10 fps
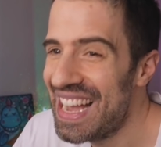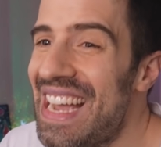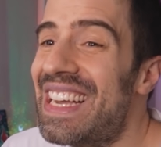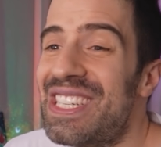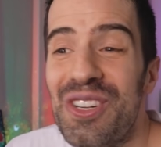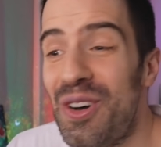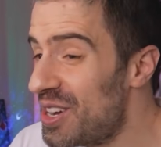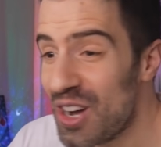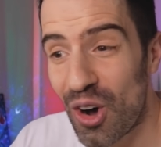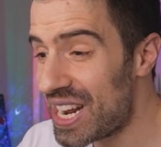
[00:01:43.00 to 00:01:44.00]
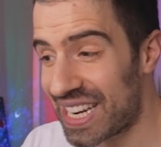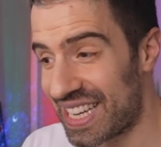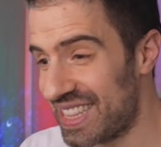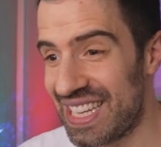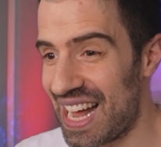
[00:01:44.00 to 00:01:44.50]
Es que yo, hora
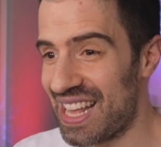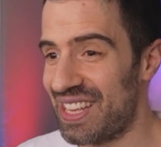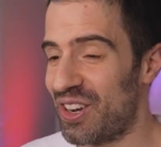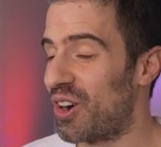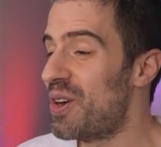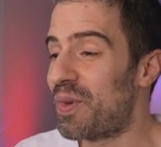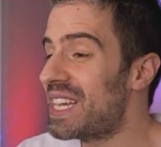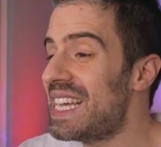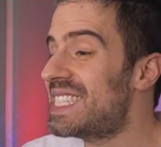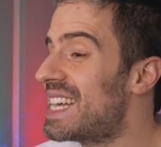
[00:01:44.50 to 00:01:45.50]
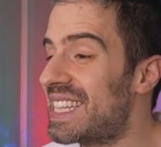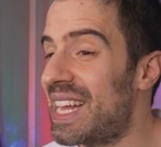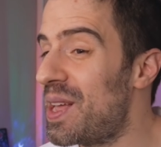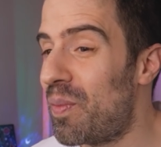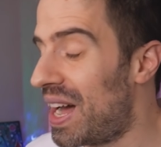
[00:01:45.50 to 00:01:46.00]
argentina, le digo. Porque ella está
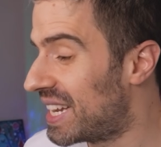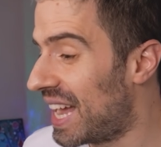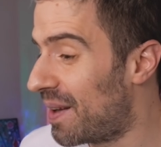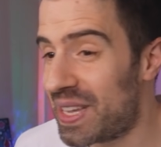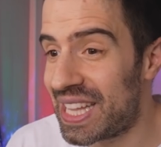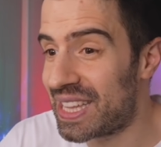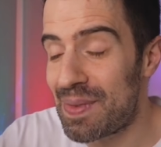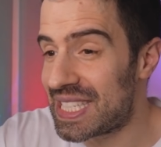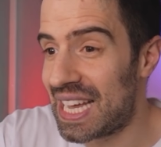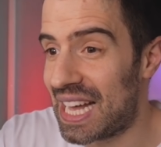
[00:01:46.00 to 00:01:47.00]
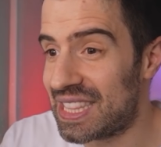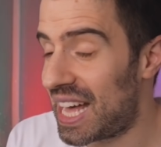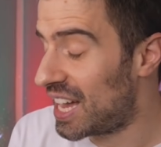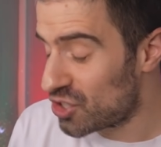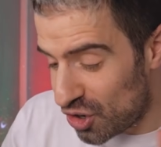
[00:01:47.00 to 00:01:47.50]
en España, ¿viste? Está más
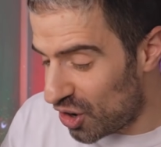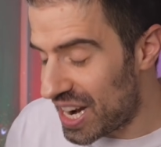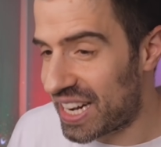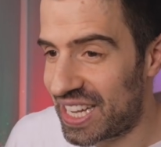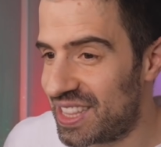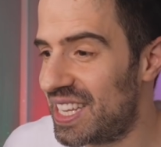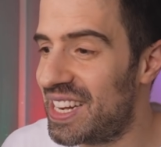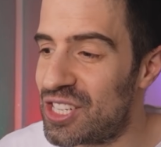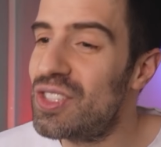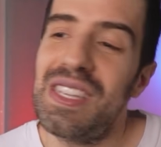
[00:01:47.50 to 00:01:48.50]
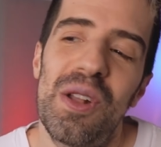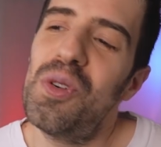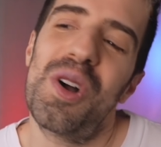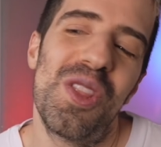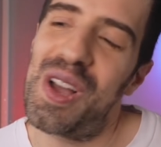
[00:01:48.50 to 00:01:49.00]
adelantada. Yo, hora argentina. Yo te
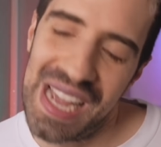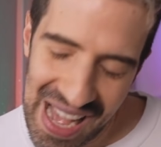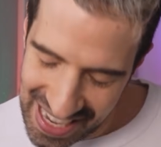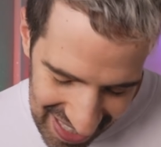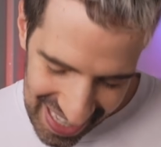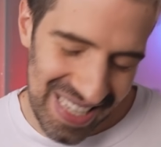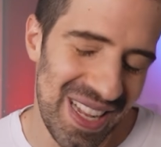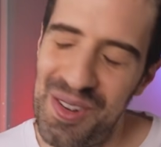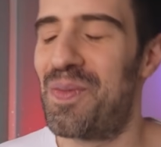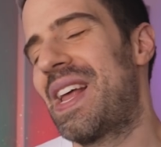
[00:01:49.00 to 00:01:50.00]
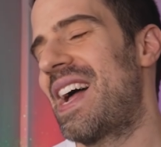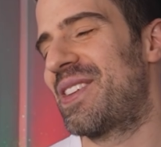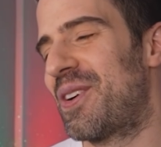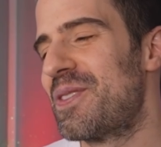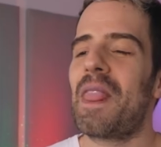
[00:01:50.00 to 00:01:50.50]
saludo cuando acá es el
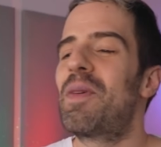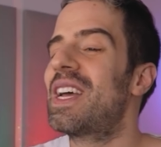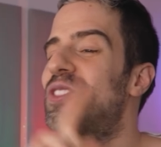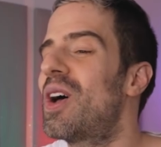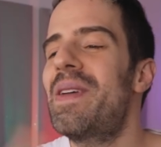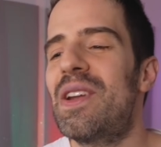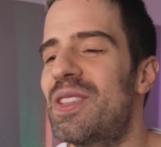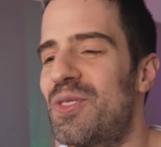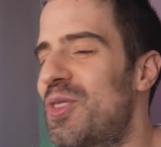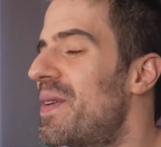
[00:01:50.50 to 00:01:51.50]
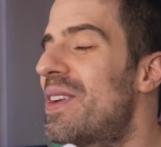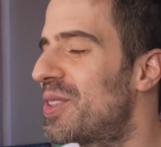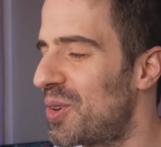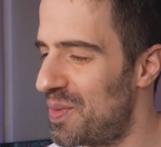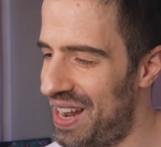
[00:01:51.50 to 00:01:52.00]
cumpleaños. Porque todavía no es, todavía no es
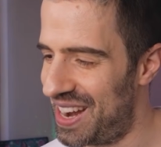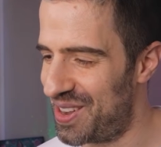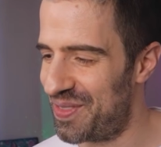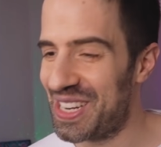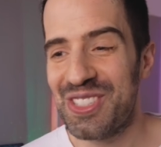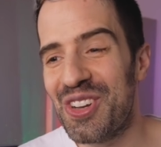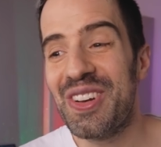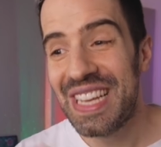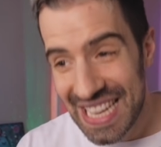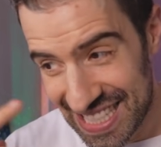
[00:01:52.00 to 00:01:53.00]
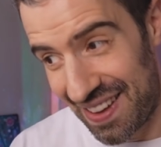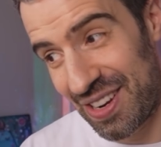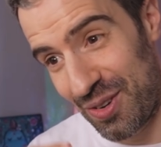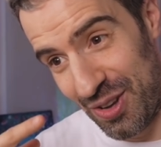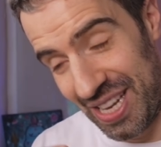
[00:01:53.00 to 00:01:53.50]
tu cumpleaños. Yo, saben
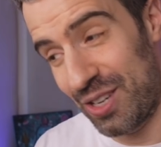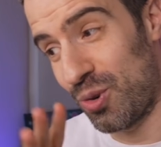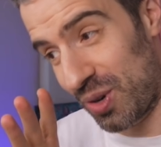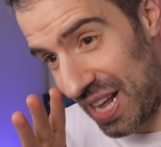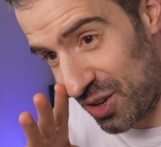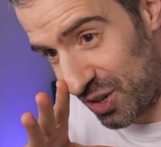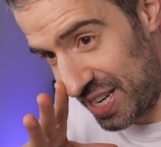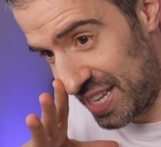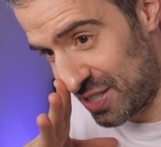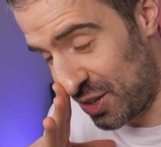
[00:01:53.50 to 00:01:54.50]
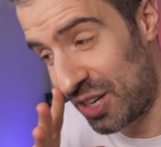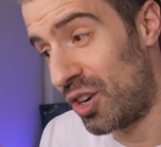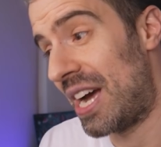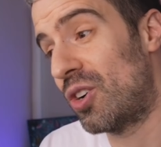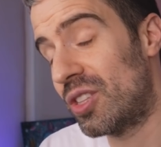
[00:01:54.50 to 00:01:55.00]
con lo que he currado con eso, eh?
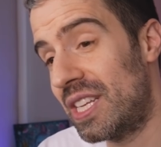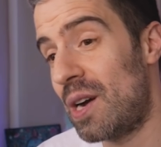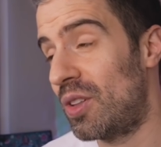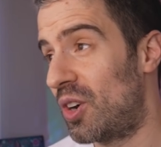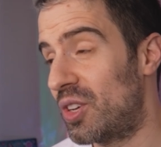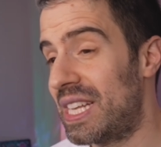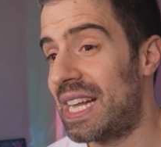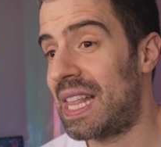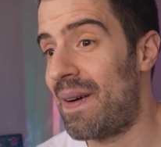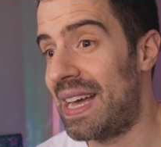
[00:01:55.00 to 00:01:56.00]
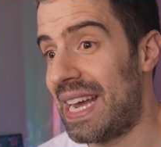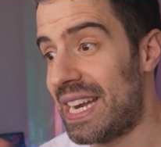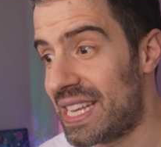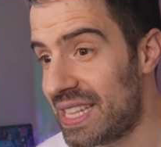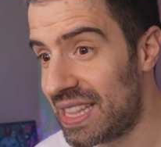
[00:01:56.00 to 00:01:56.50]
Con Agostina, cuando Agostina estaba
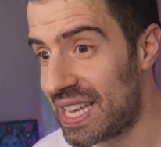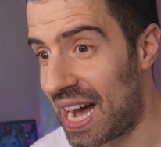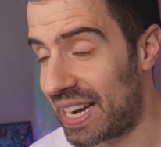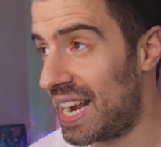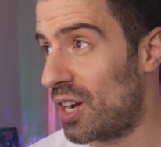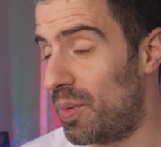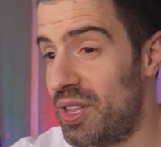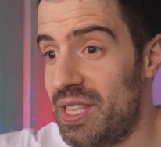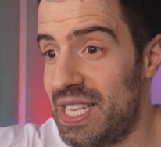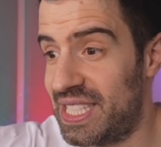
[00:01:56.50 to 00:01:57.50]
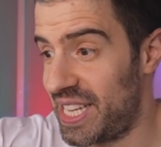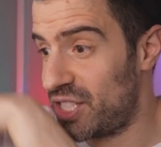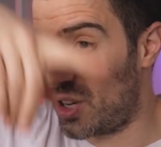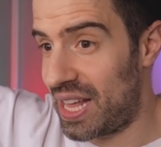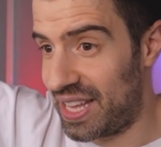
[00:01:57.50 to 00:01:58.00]
en India, que eran como
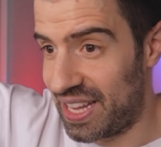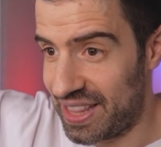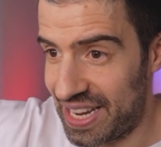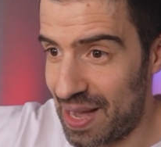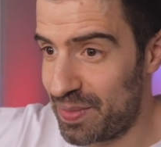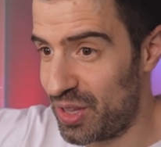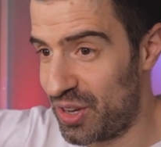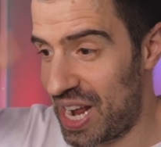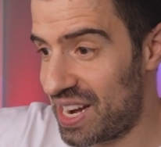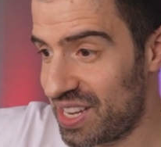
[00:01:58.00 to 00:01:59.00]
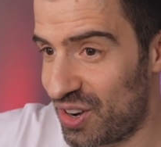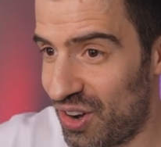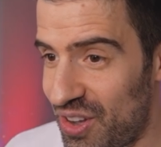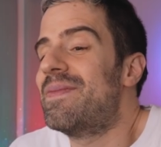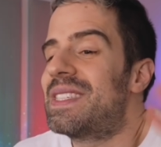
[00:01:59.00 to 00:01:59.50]
16 horas de, cambio de
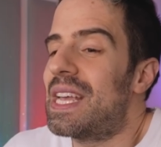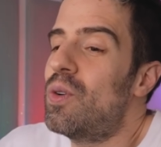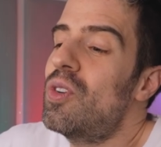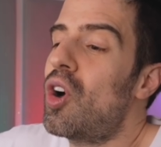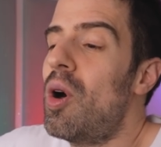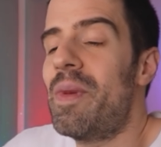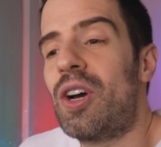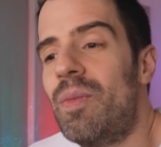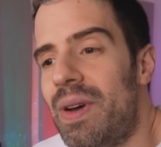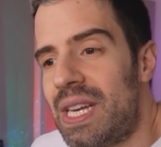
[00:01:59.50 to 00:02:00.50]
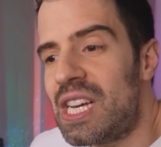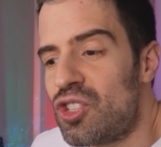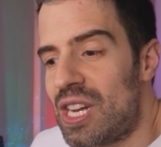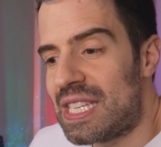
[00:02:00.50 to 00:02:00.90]
horario. Según cómo me convenía, yo la